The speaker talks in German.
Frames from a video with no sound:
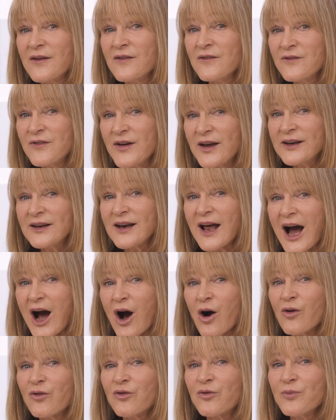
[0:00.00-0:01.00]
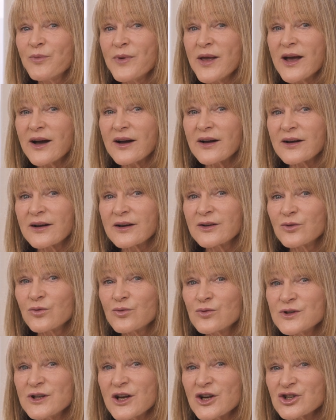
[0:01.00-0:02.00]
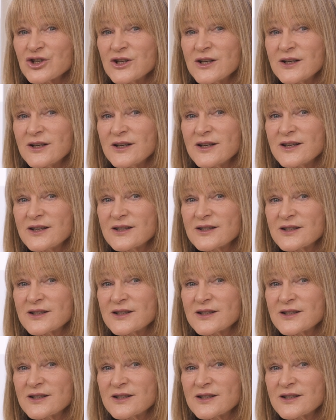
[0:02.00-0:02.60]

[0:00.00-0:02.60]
wenn auf mehreren unterschiedlichen,